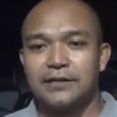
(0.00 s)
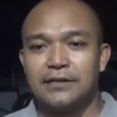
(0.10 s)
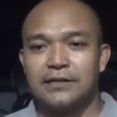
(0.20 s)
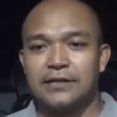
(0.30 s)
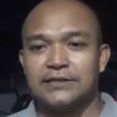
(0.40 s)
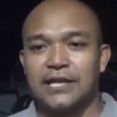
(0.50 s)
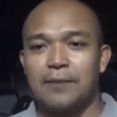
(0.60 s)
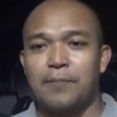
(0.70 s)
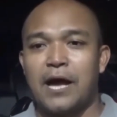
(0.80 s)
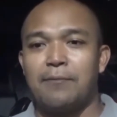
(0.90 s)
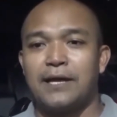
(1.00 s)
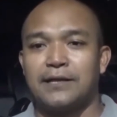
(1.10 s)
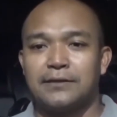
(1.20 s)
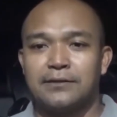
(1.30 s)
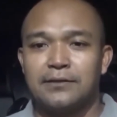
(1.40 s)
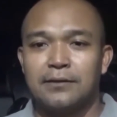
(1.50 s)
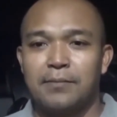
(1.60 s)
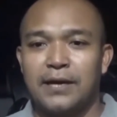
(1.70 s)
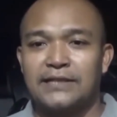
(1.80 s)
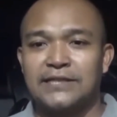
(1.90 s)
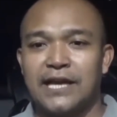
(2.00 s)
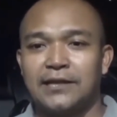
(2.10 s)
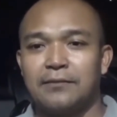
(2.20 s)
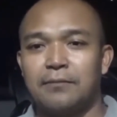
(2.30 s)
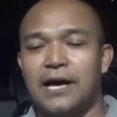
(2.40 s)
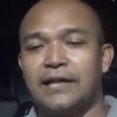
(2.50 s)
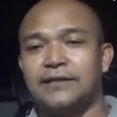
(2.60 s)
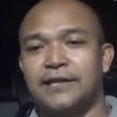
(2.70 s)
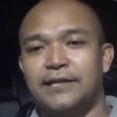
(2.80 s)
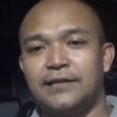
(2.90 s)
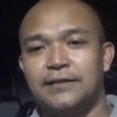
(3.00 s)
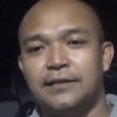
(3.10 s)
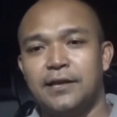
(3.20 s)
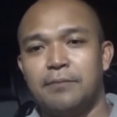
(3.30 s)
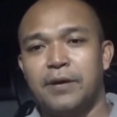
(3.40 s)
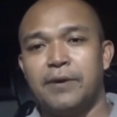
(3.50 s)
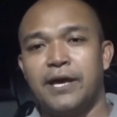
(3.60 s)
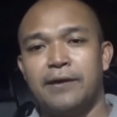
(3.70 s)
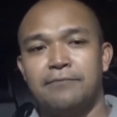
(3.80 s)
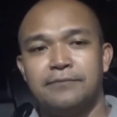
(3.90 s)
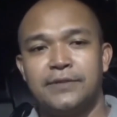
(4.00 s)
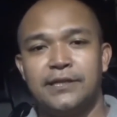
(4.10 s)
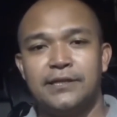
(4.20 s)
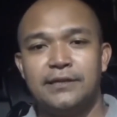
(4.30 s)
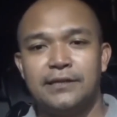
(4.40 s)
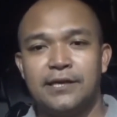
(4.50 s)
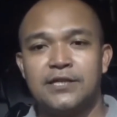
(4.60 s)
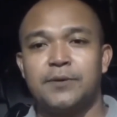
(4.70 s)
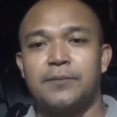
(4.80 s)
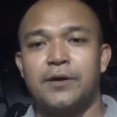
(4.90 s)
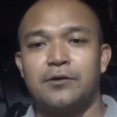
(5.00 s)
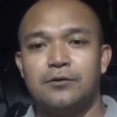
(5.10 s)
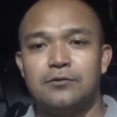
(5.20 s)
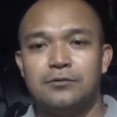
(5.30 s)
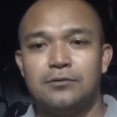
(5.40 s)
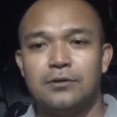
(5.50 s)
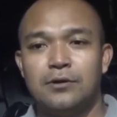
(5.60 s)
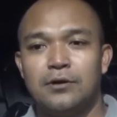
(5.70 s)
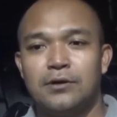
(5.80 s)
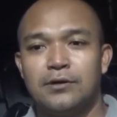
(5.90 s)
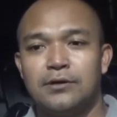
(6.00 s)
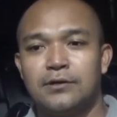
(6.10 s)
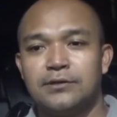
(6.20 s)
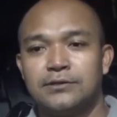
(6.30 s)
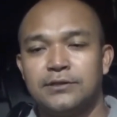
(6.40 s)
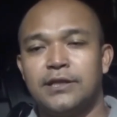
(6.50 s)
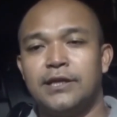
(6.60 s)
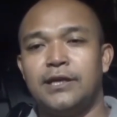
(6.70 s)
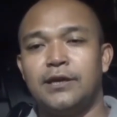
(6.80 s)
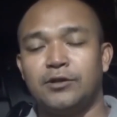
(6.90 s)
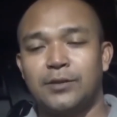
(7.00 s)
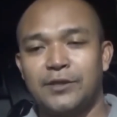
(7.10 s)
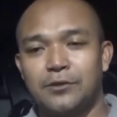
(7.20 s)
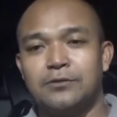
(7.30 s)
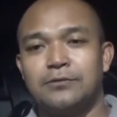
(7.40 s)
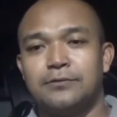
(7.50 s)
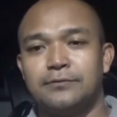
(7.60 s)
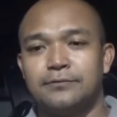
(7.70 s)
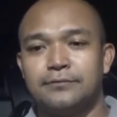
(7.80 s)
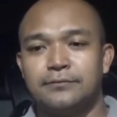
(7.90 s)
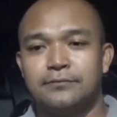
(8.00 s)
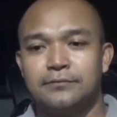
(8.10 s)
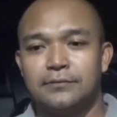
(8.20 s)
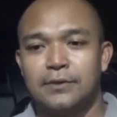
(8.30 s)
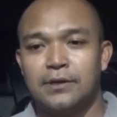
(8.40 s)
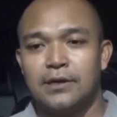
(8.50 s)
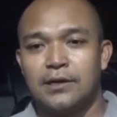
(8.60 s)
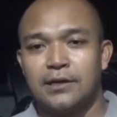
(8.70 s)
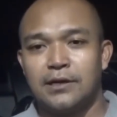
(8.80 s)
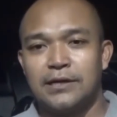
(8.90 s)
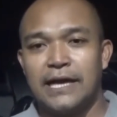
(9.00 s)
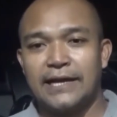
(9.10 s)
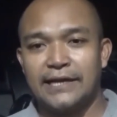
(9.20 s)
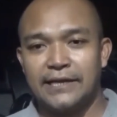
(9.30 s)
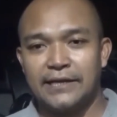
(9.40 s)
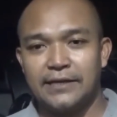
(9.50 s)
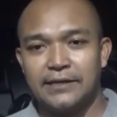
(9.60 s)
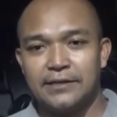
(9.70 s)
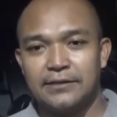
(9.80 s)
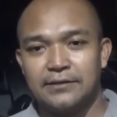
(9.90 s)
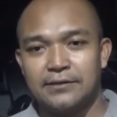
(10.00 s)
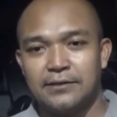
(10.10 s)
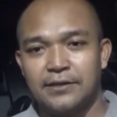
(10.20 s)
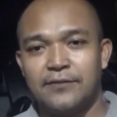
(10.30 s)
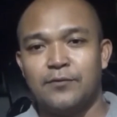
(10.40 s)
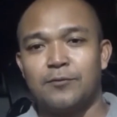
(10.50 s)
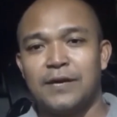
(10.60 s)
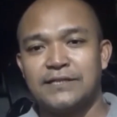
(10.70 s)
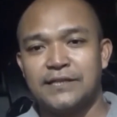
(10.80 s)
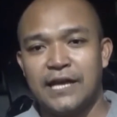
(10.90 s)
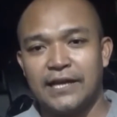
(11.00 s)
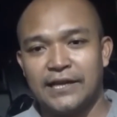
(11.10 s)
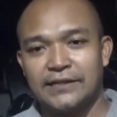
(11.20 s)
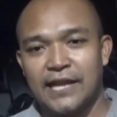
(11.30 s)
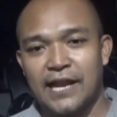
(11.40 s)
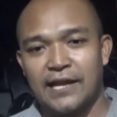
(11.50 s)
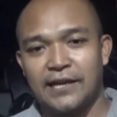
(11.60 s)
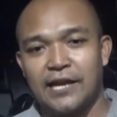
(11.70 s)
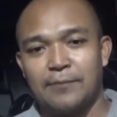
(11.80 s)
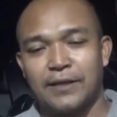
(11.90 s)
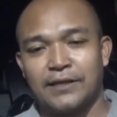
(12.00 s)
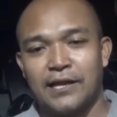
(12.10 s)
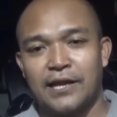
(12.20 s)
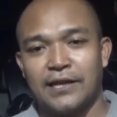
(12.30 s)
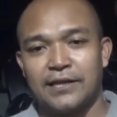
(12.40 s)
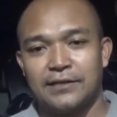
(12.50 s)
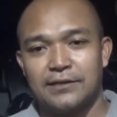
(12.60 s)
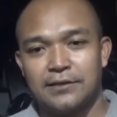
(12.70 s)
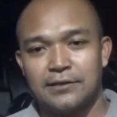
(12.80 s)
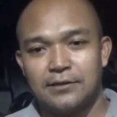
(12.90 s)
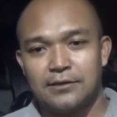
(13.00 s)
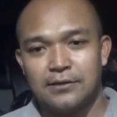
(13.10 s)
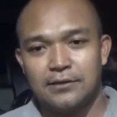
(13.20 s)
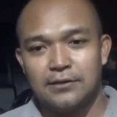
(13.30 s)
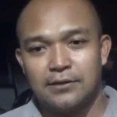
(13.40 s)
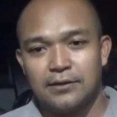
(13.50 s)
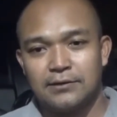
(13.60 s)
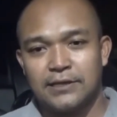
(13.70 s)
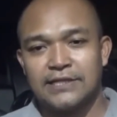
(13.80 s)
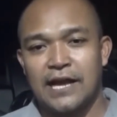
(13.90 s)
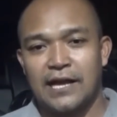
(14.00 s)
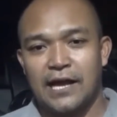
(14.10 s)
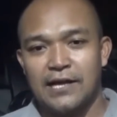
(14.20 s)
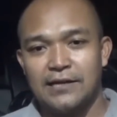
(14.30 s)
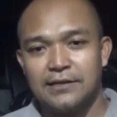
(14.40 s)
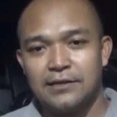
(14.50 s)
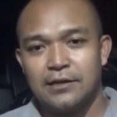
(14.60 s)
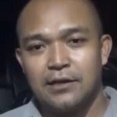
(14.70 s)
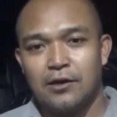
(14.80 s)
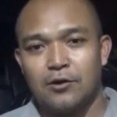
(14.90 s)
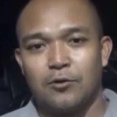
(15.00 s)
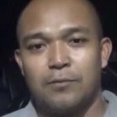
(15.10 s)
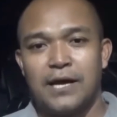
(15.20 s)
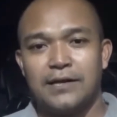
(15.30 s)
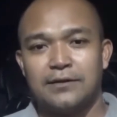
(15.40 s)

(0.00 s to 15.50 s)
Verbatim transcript: kesalahpahaman pada saat mengantri BBM di SPBU di Kota Bitung. Eh, dari informasi dari keterangan yang didapatkan dari tersangka, korban